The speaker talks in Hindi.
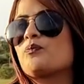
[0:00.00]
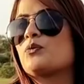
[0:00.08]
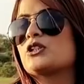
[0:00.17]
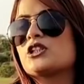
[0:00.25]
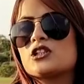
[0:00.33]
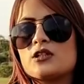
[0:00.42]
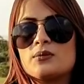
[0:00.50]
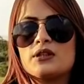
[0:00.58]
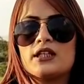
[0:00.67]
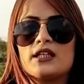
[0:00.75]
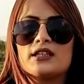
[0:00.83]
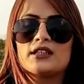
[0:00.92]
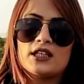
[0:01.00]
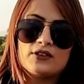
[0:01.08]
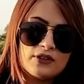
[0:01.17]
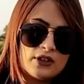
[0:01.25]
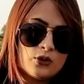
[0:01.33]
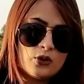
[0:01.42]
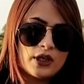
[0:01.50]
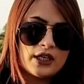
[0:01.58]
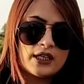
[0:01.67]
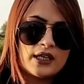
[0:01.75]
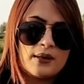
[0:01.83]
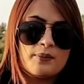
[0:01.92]
पोजिशन भी दे रहे हैं तारीफ़ें हो
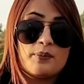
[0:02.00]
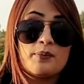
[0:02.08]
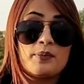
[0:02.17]
गई हैं अब